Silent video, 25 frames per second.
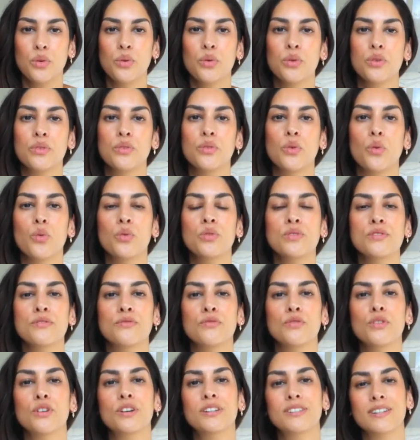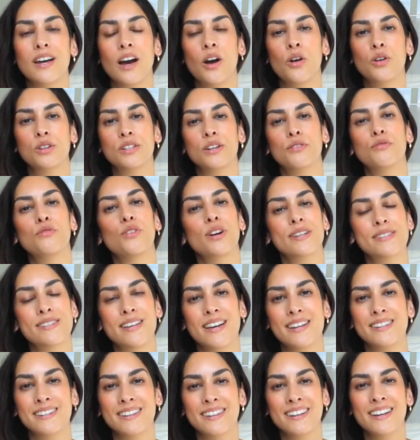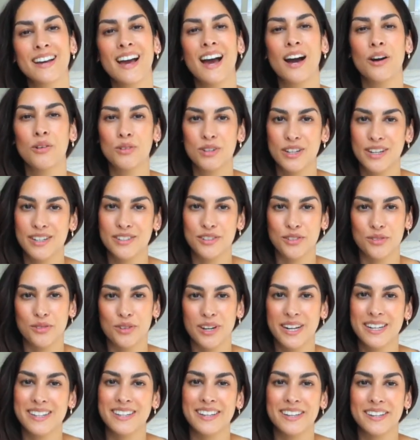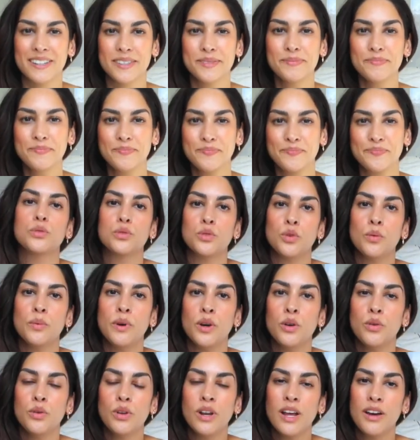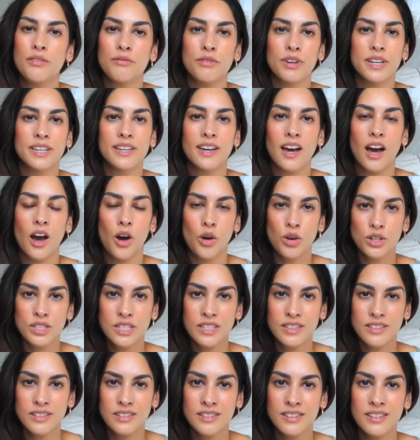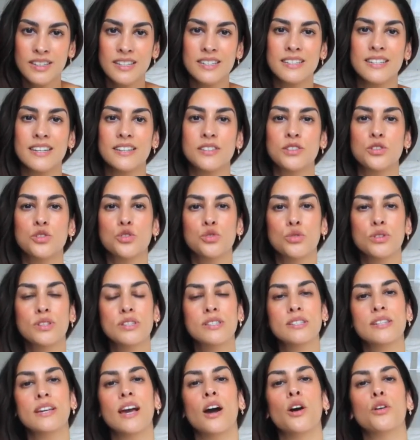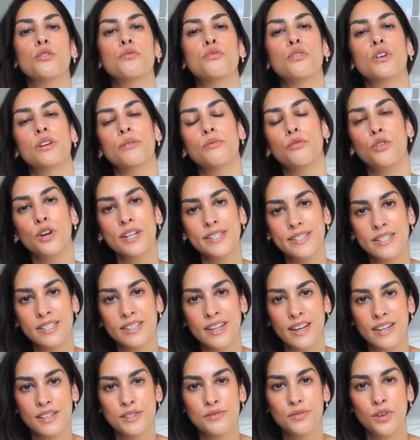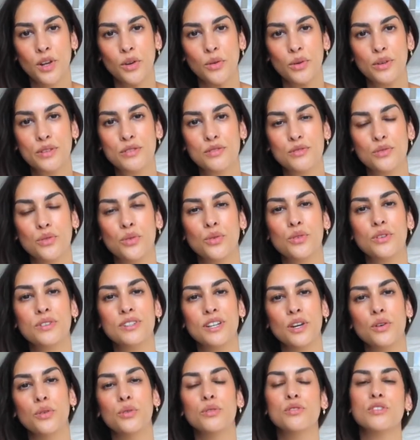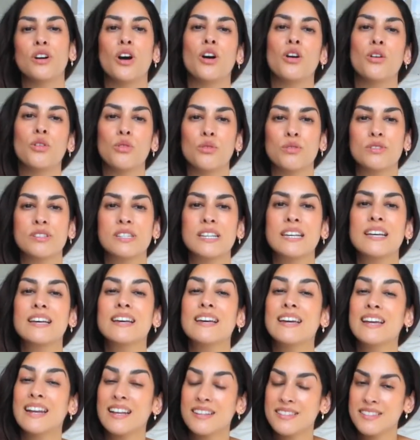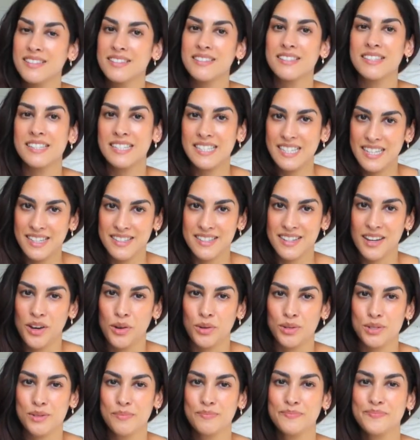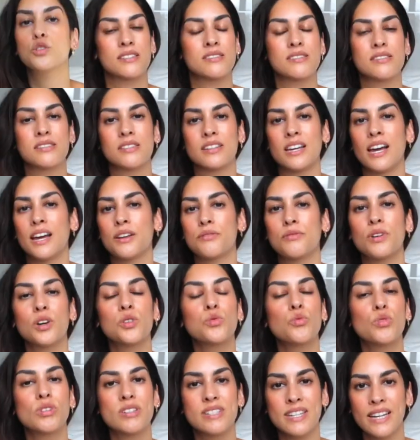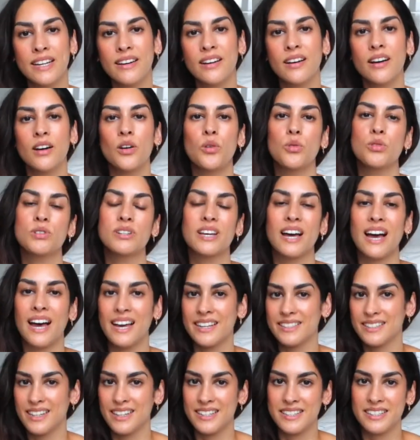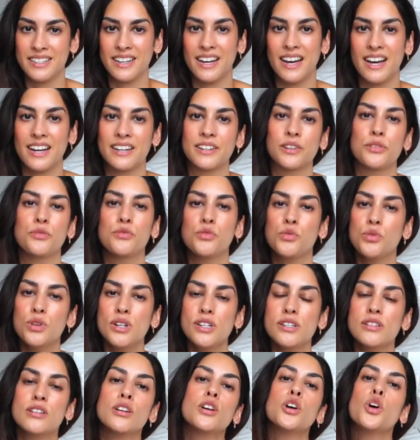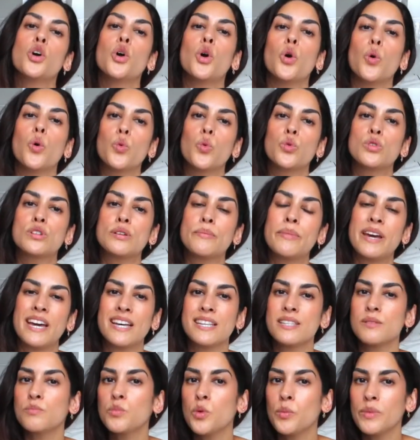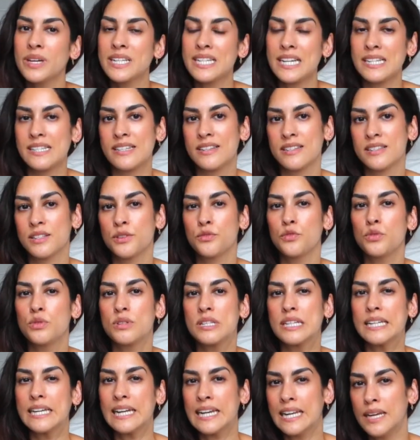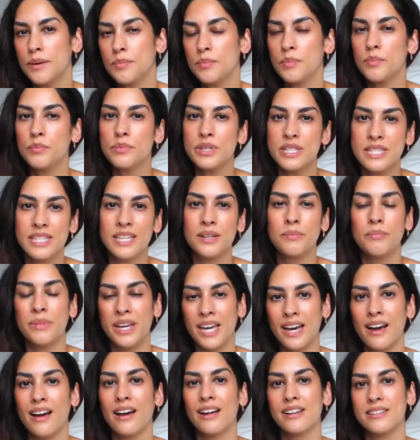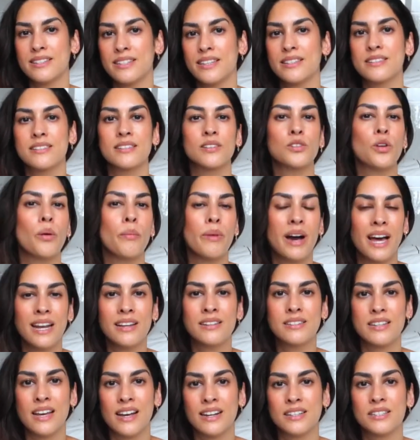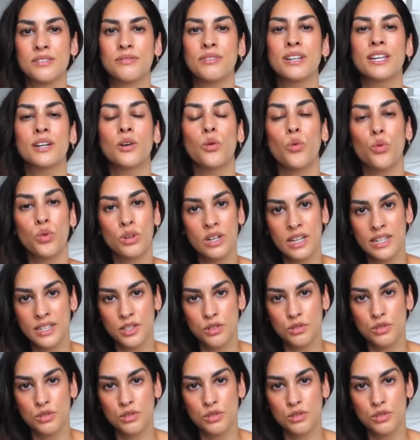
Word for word: erhöhen und wirkt auch der vorzeitigen Hautalterung entgegen. Jojobaöl haben wir hier auch drin. Das schützt die Haut vor dem Feuchtigkeitsverlust und erhöht auch unsere Elastizität der Haut. Sie hat sich einfach nur dicker und reichhaltiger angefühlt. Und im ersten Moment hatte ich das Gefühl, sie klebt ein bisschen mehr als jetzt eine normale Tagespflege ohne